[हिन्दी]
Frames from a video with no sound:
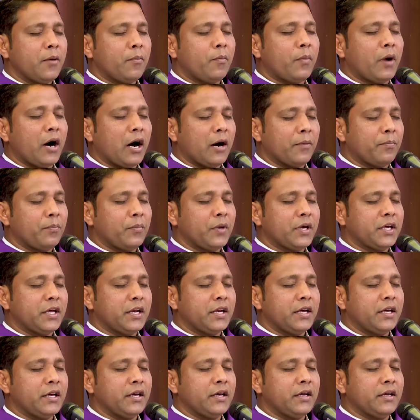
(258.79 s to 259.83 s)
पाप में
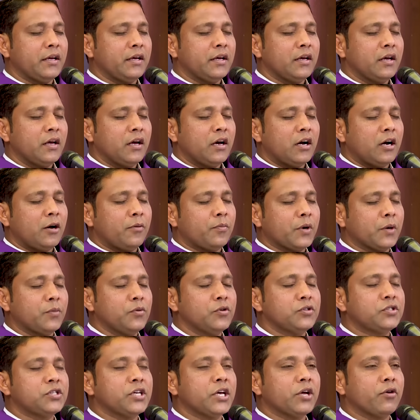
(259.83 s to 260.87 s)
गिरे हैं हम प्रभु
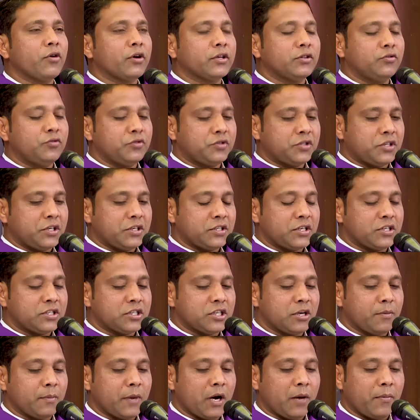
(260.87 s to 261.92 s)
से और एक दूसरे से
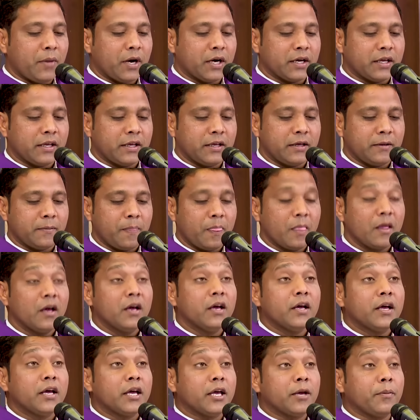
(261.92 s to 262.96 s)
क्षमा मांगे
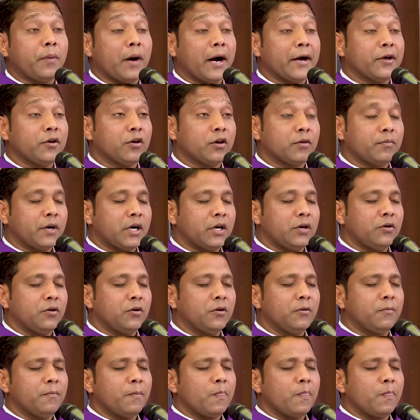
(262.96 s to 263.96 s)
हे भाई और बहनों